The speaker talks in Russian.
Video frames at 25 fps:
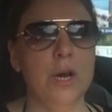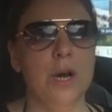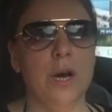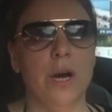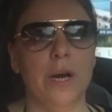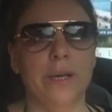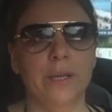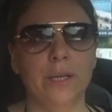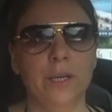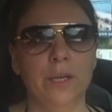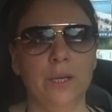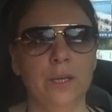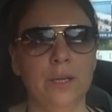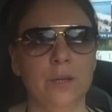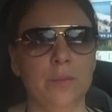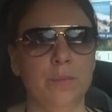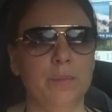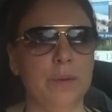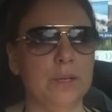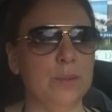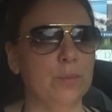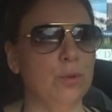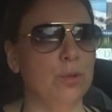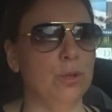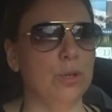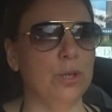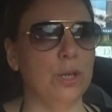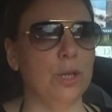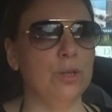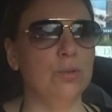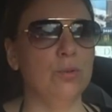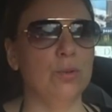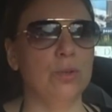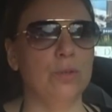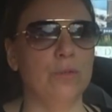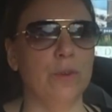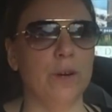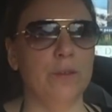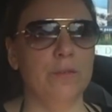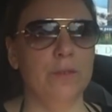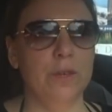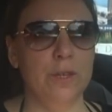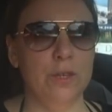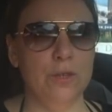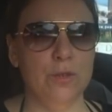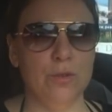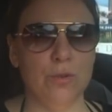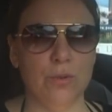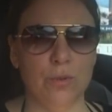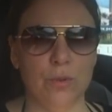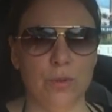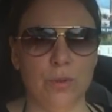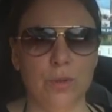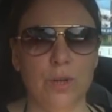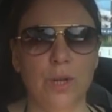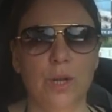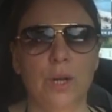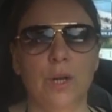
они посмотрят одно-два видео,